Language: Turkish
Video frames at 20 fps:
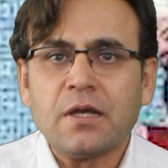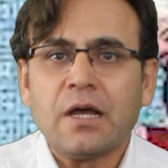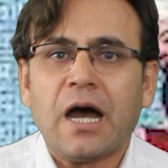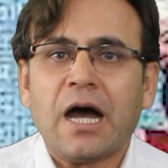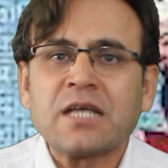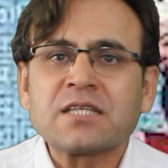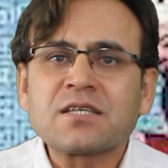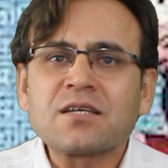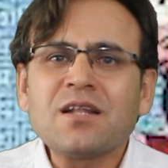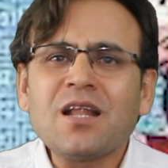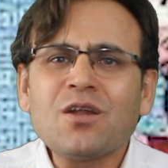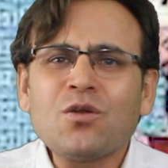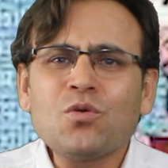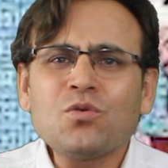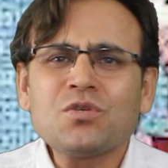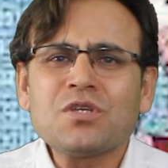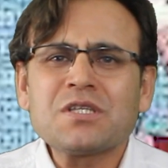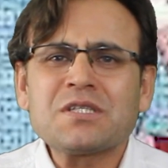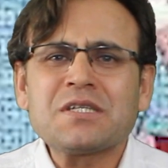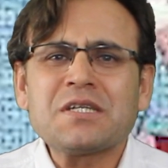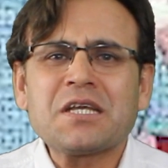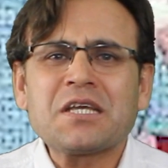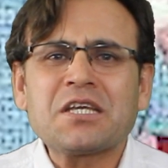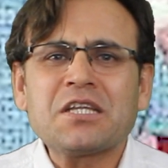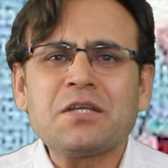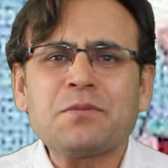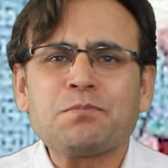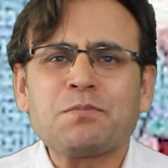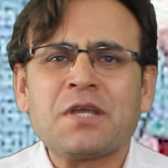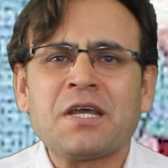Asırlar öncesine
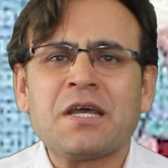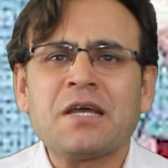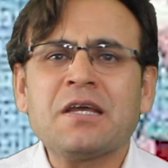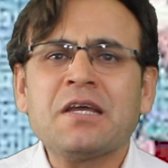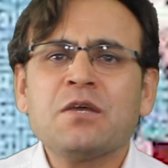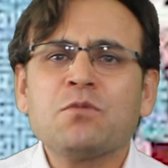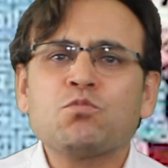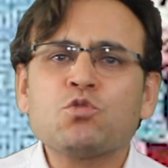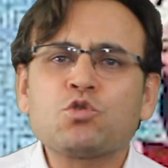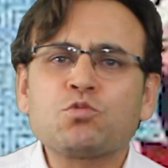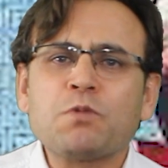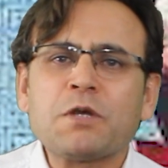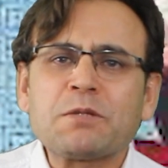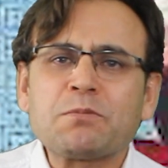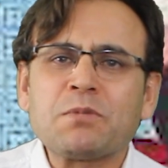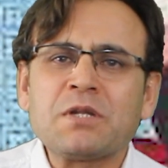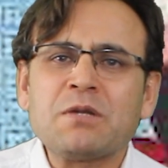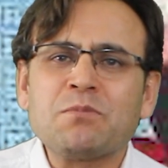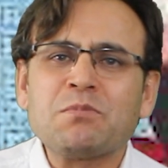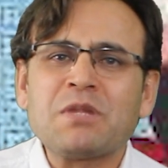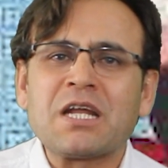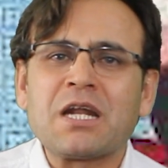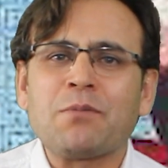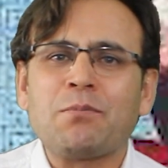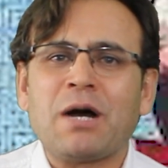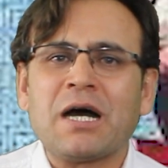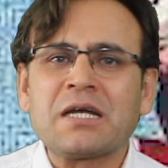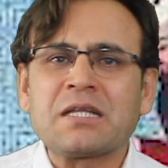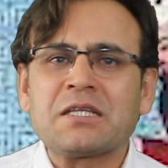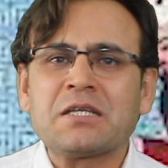gidip de müspet bilimlere
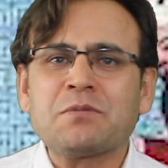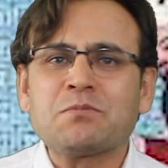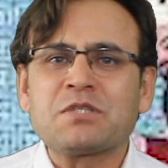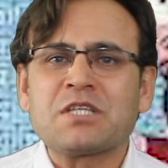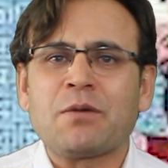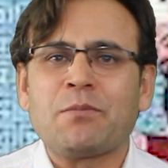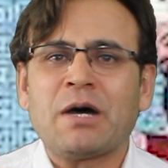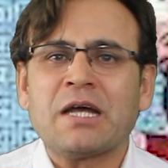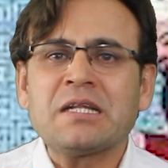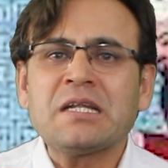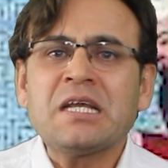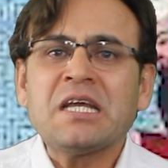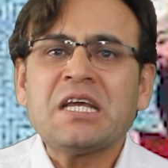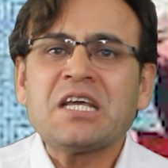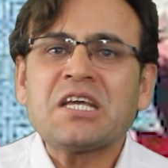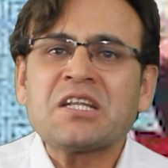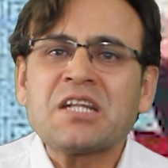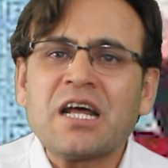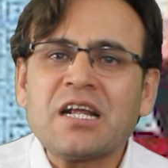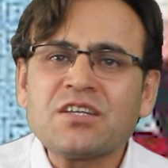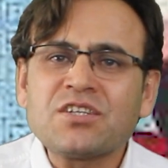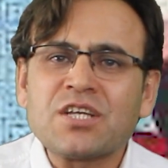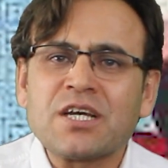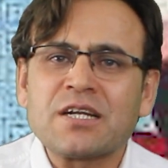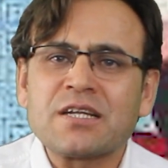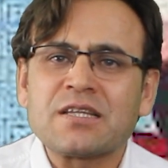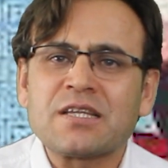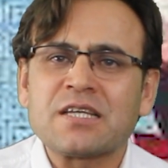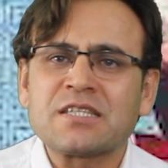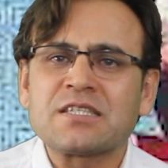baktığım zaman inanç
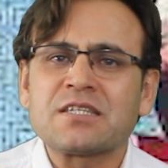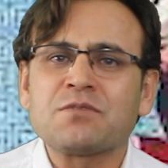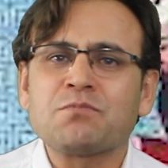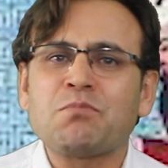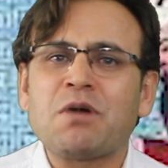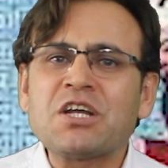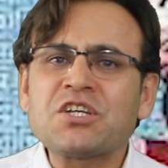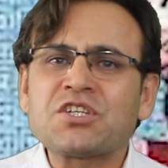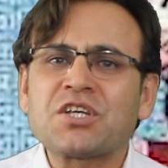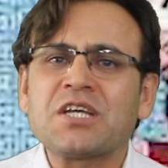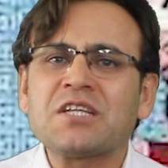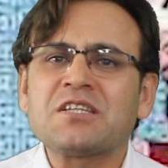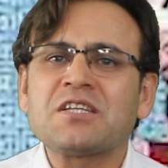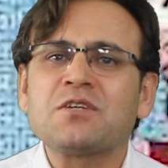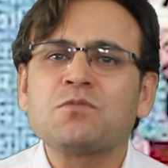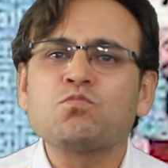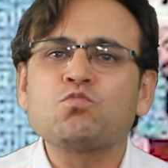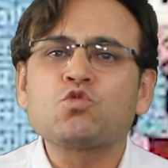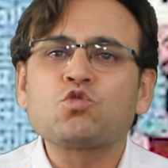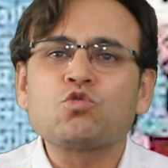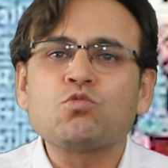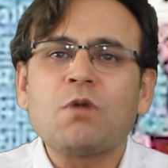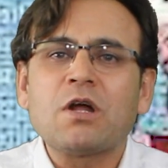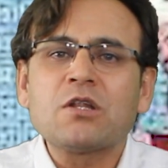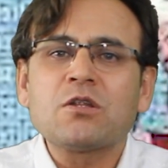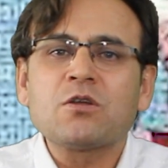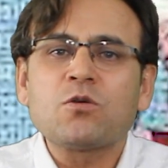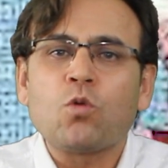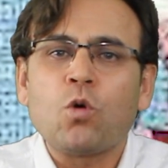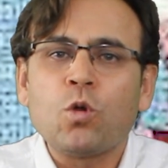haritasının başkentinin
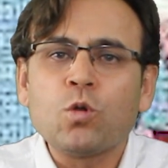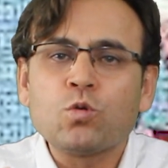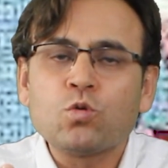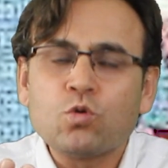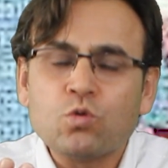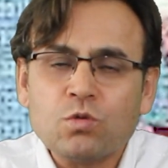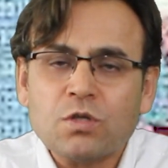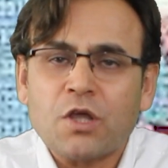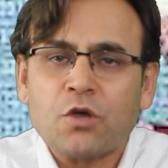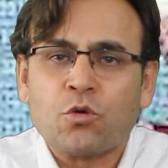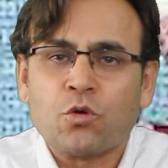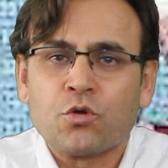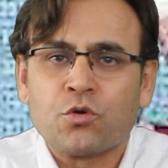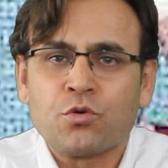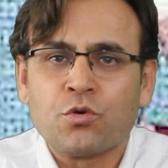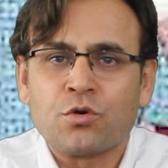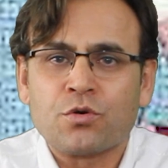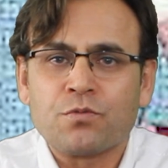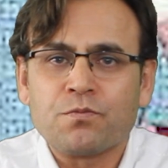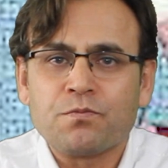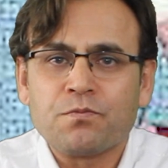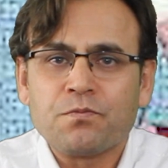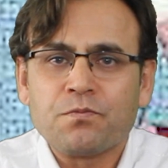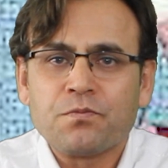Müslümanlık olduğunu da görüyorum.